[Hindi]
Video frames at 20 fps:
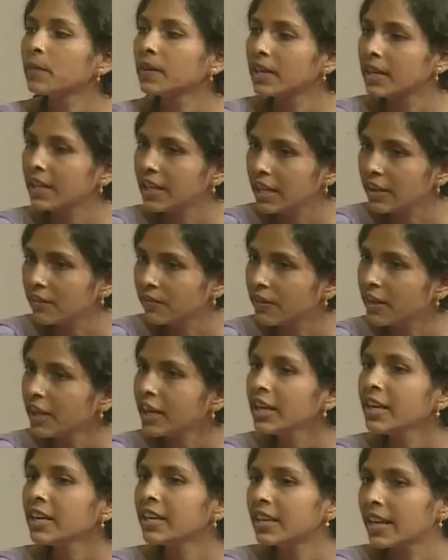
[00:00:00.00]
टीवी
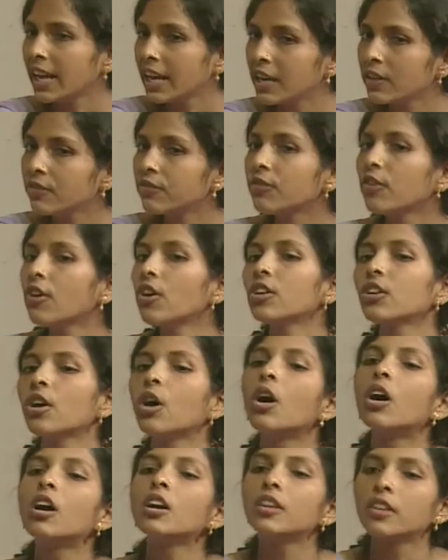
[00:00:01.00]
टेलीफोन
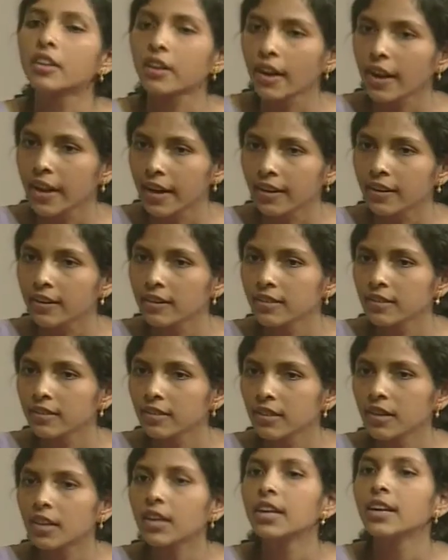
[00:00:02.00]
और ट्रेन
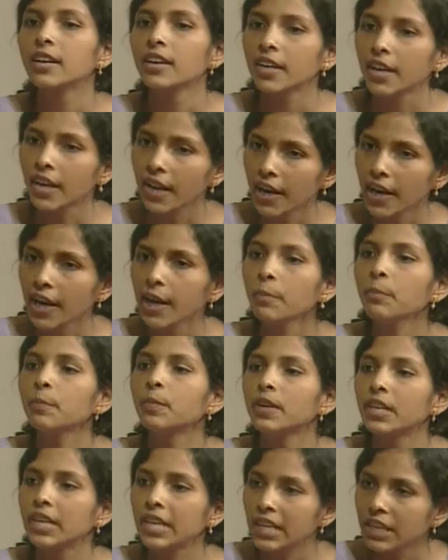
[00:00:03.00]
टेप
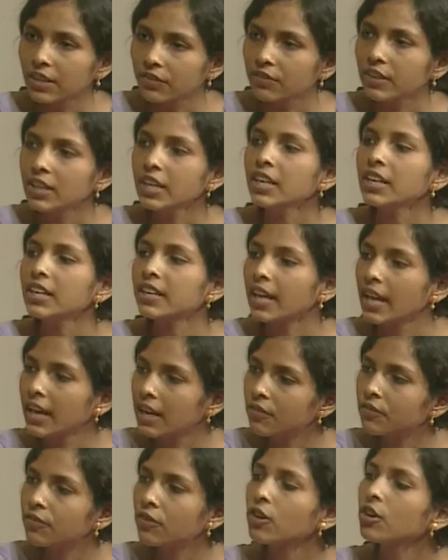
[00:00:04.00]
टीवी
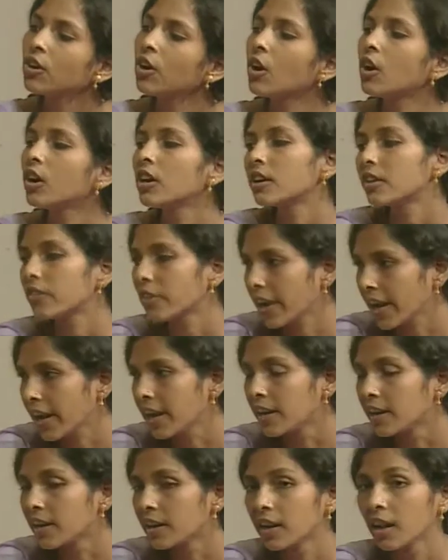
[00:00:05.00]
टेलीफोन और
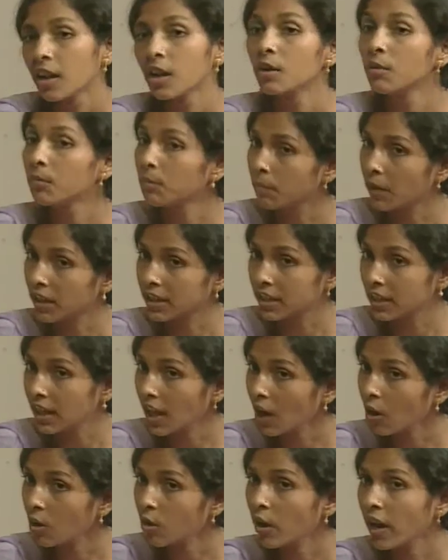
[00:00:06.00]
ट्रेन
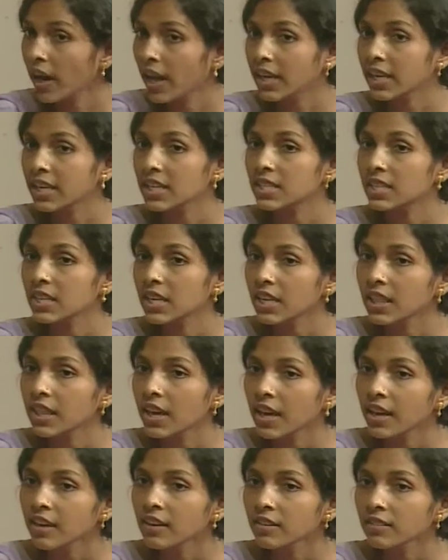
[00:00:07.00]
बतलाओ है किसकी
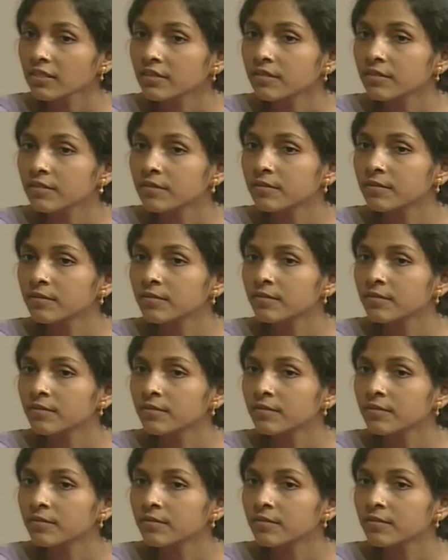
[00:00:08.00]
देन मैं बता